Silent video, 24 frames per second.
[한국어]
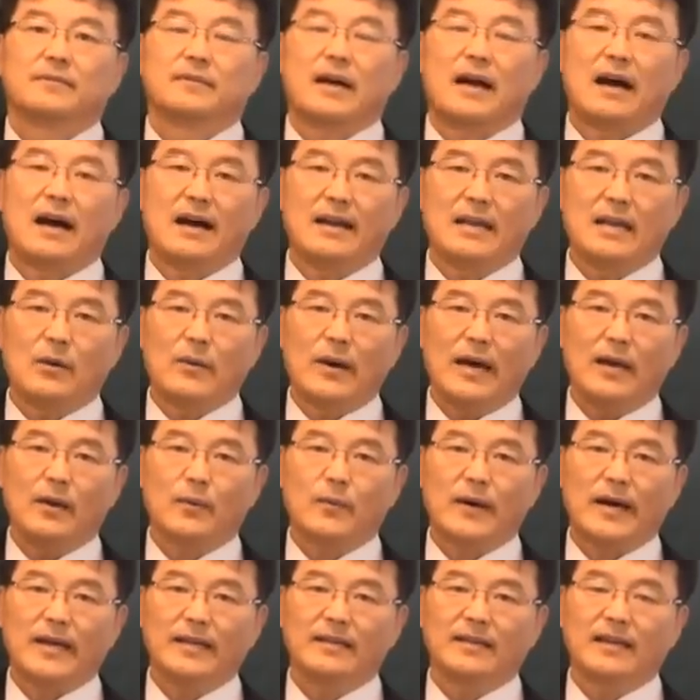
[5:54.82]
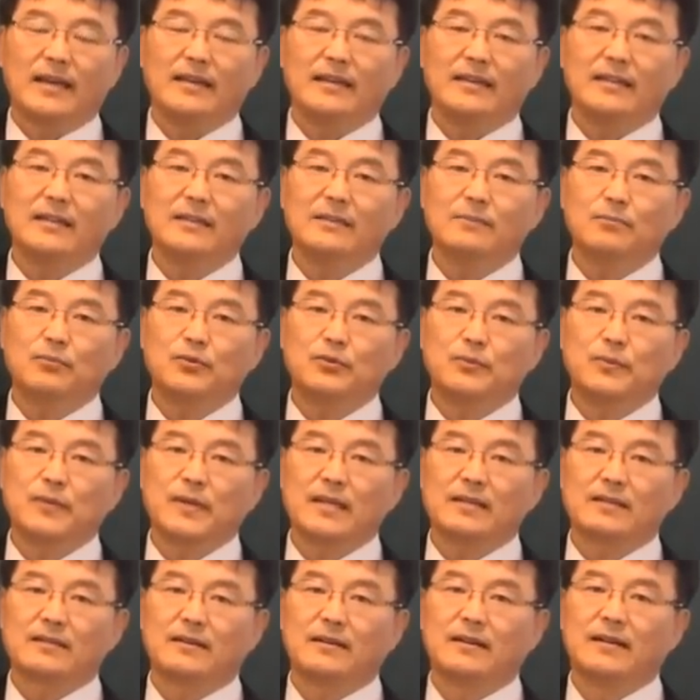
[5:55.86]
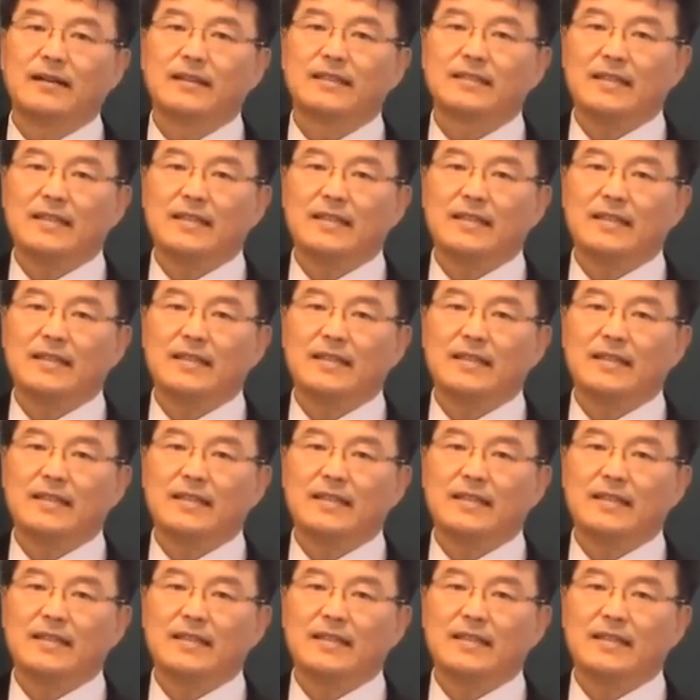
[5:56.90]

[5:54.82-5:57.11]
아내와의 관계 이런 부분에서